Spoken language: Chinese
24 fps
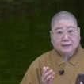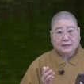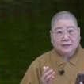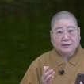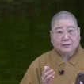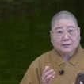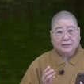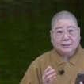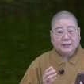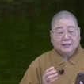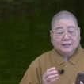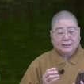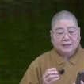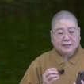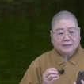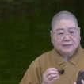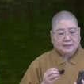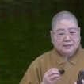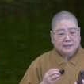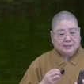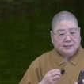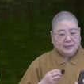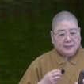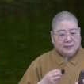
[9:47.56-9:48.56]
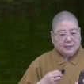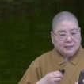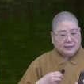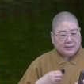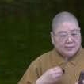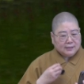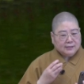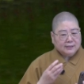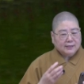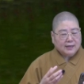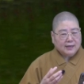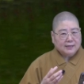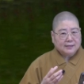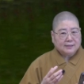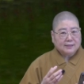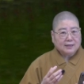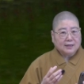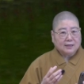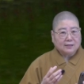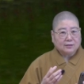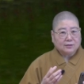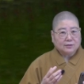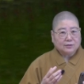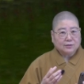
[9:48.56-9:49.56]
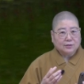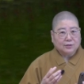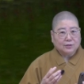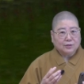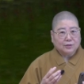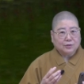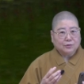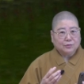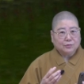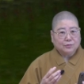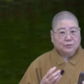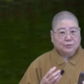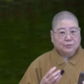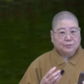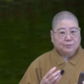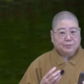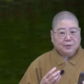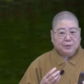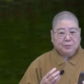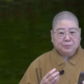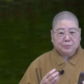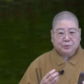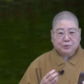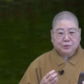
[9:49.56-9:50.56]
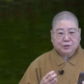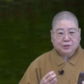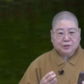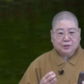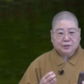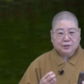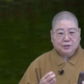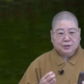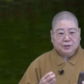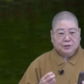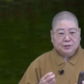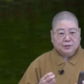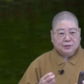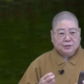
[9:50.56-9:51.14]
啊、哦，但是心态上哦，我并不是